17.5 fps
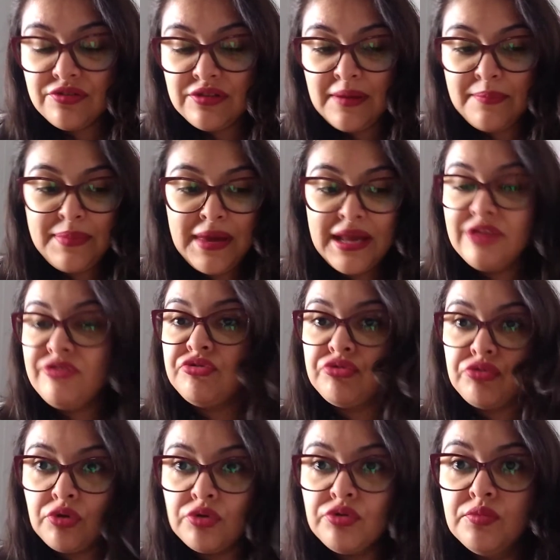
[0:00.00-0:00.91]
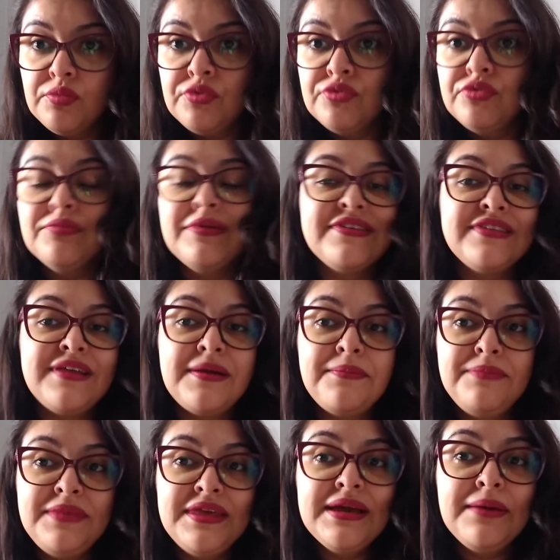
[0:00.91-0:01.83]
na pele de todo mundo, mas na
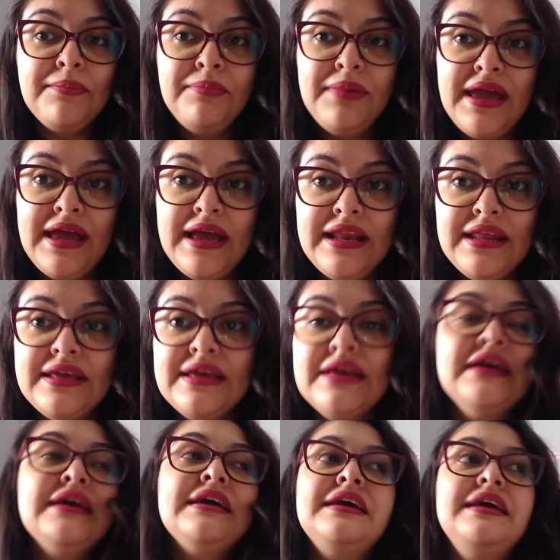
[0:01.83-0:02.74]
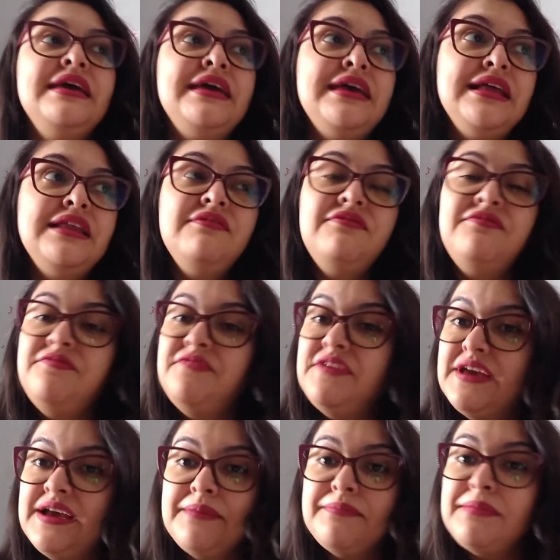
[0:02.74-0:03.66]
minha pele ele
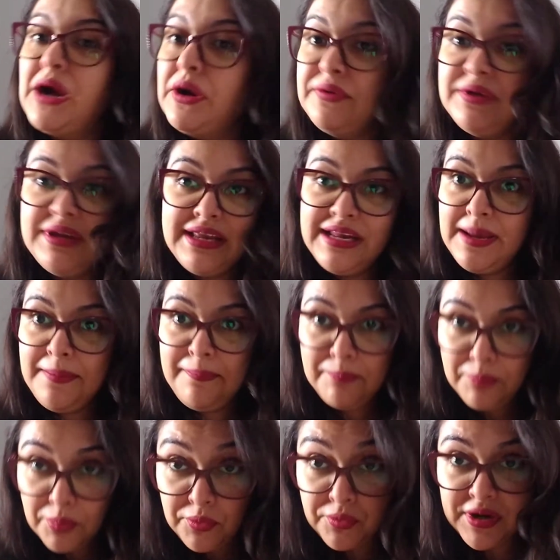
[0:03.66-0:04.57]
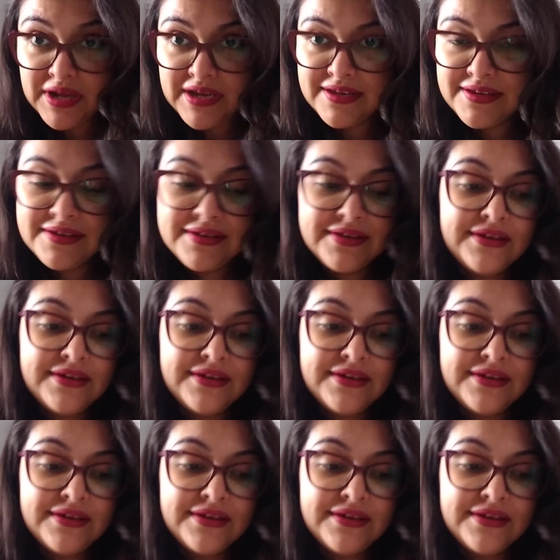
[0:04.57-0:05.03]
fica baunilha pura.